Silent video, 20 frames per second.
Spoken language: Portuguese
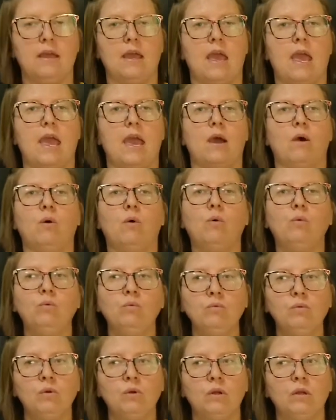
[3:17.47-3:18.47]
É um
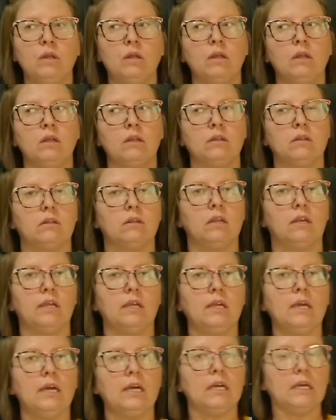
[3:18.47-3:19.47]

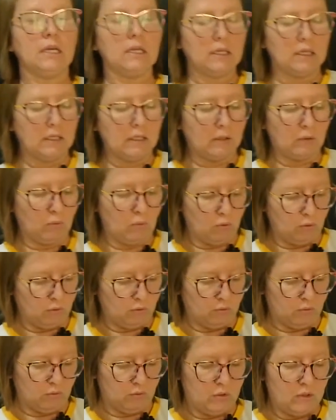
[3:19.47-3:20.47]

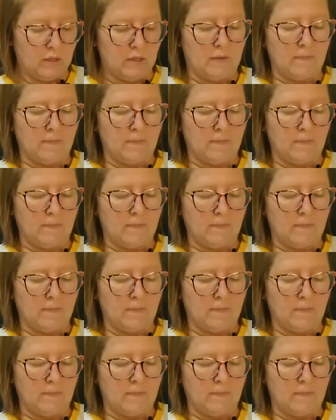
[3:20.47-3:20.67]
triângulo.